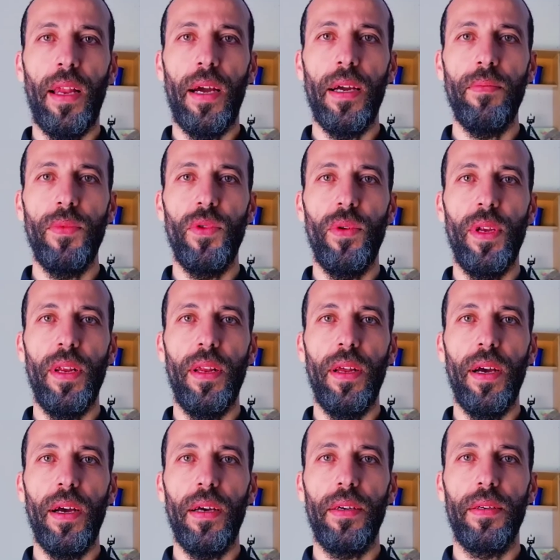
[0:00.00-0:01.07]
الحمد
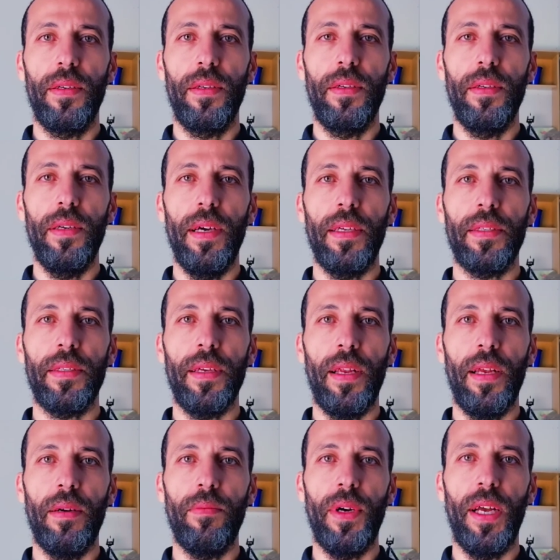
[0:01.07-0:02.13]
لله
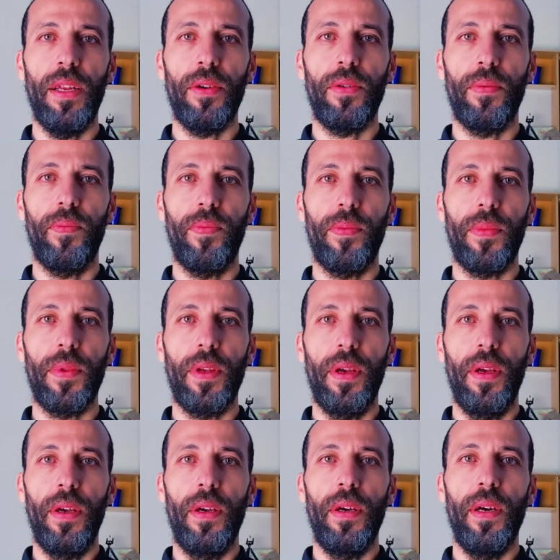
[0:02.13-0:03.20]
السلام عليكم
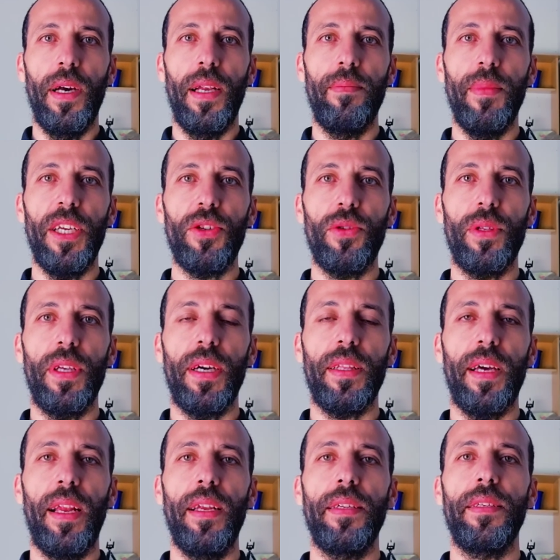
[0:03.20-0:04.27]
المرجو
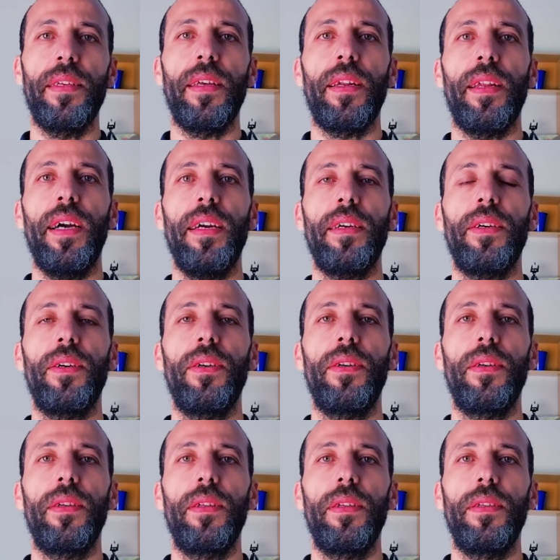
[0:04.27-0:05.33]
الضغط على زر لايك
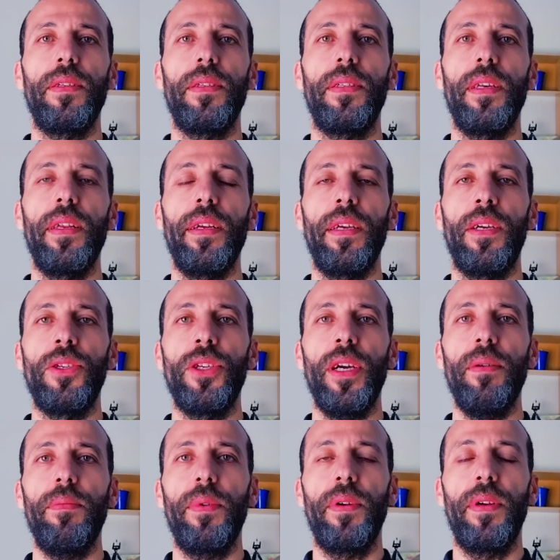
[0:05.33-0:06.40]
زر
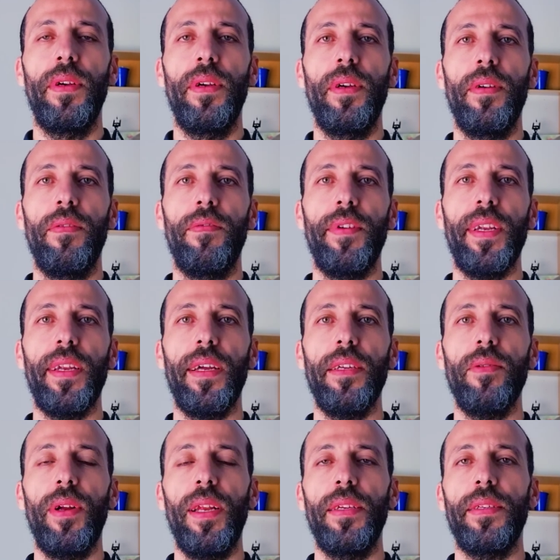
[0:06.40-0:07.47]
إعجاب
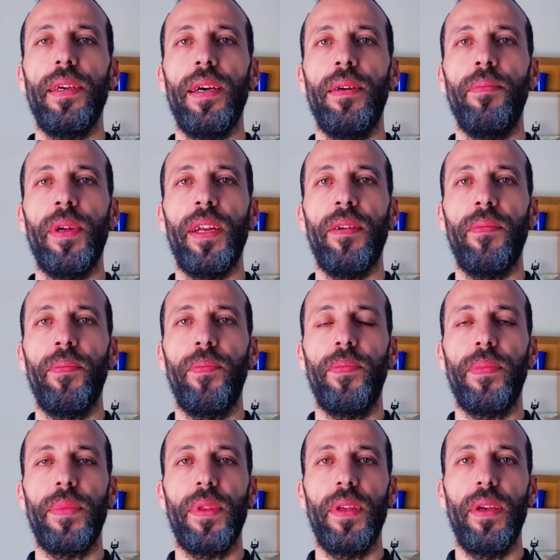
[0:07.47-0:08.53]
فضلا وليس أمرا
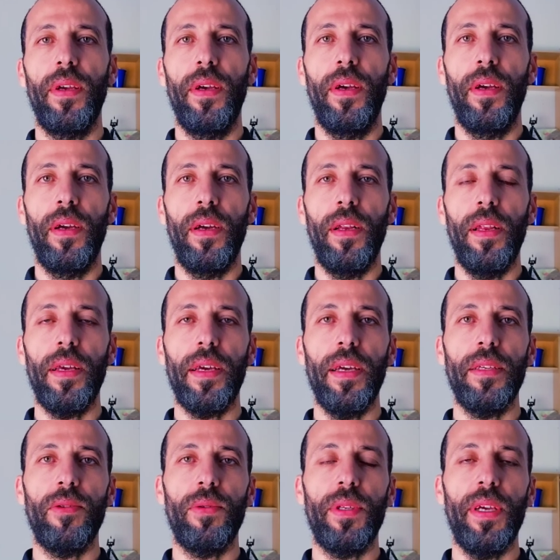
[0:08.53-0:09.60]

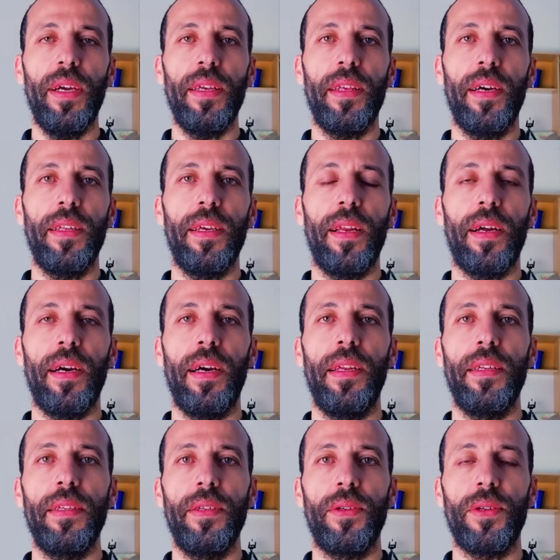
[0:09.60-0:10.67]
لكي تساعد هذه
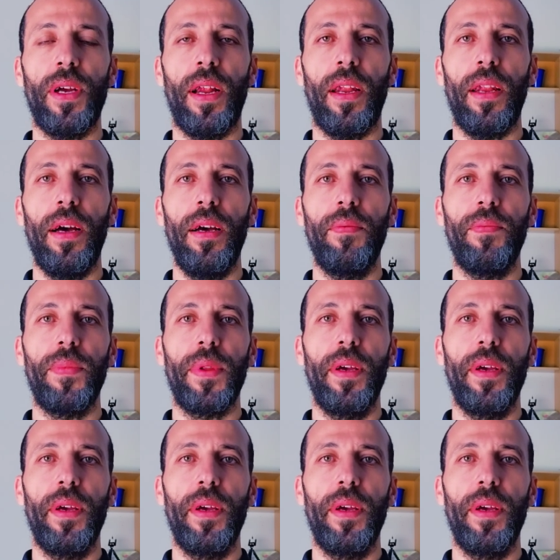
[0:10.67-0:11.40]
القناة إن شاء الله